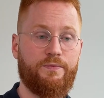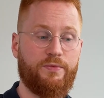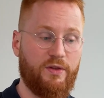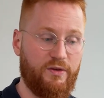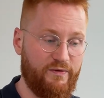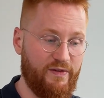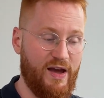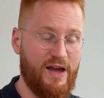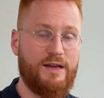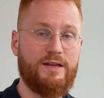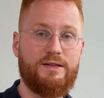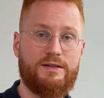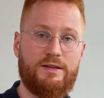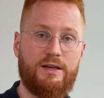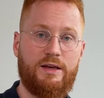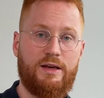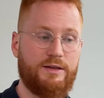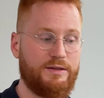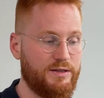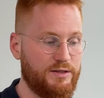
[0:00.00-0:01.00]
weiß
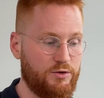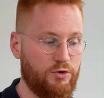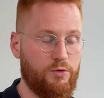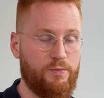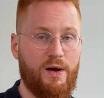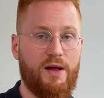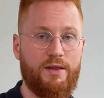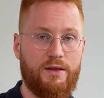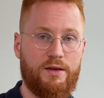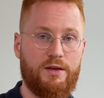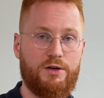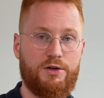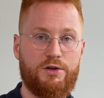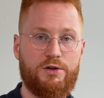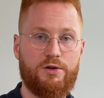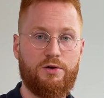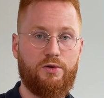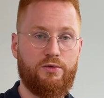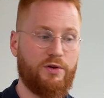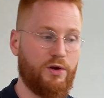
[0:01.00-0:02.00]
sie, es ist
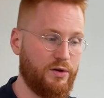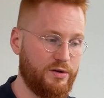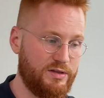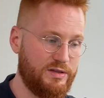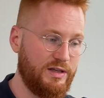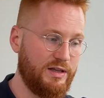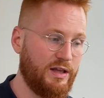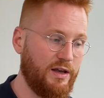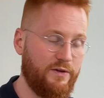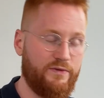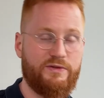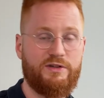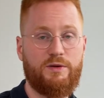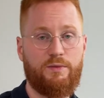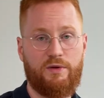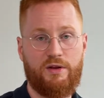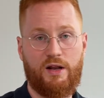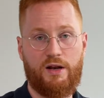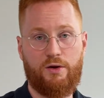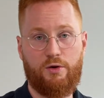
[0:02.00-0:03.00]
romantisch und auch sie trifft sie
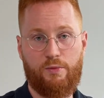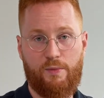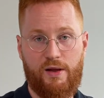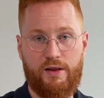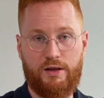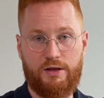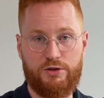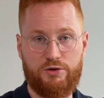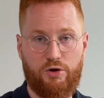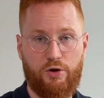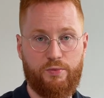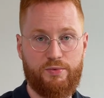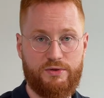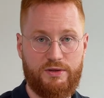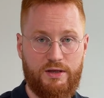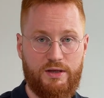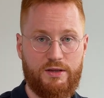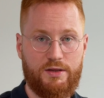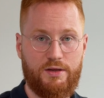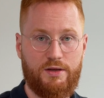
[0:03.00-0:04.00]
mit einer romantischen
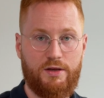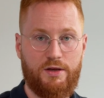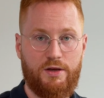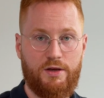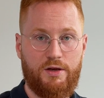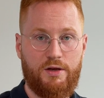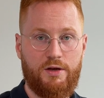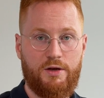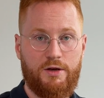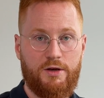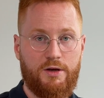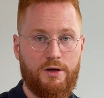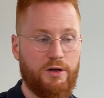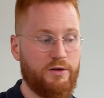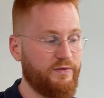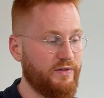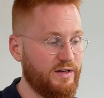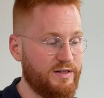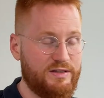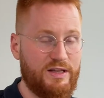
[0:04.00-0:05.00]
Absicht.
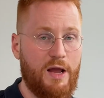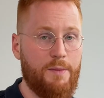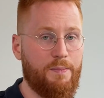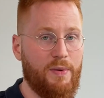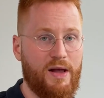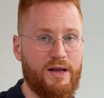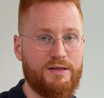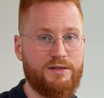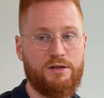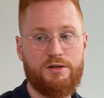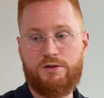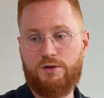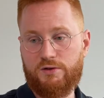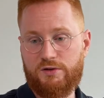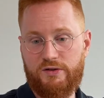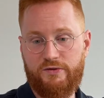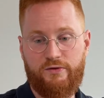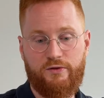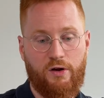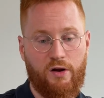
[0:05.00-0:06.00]
Und wenn das nicht passt, dann sagt
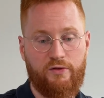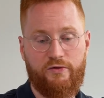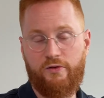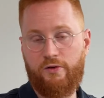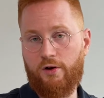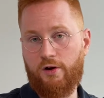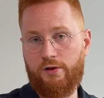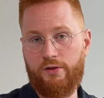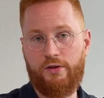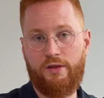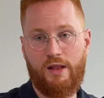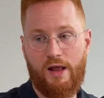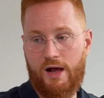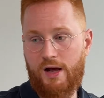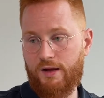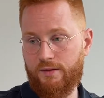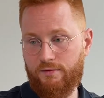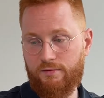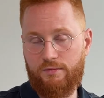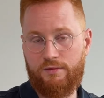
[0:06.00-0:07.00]
sie von Anfang an,
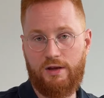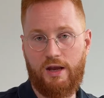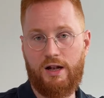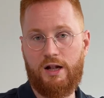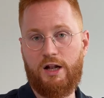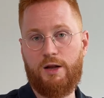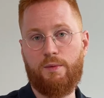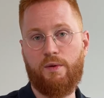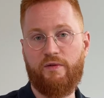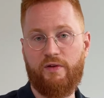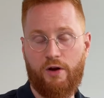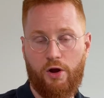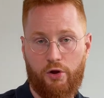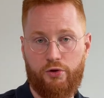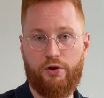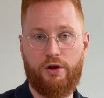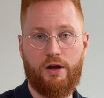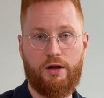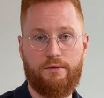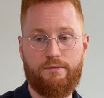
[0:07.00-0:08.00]
na, date lieber wenn
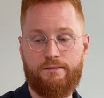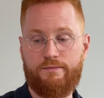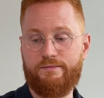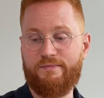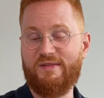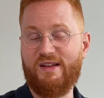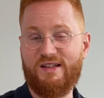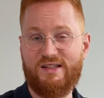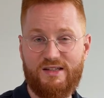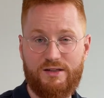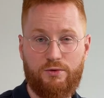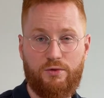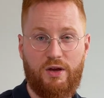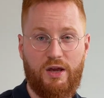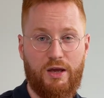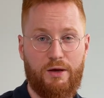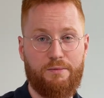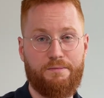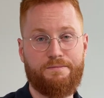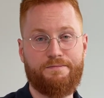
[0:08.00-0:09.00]
andere. Das ist
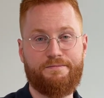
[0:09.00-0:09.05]
okay.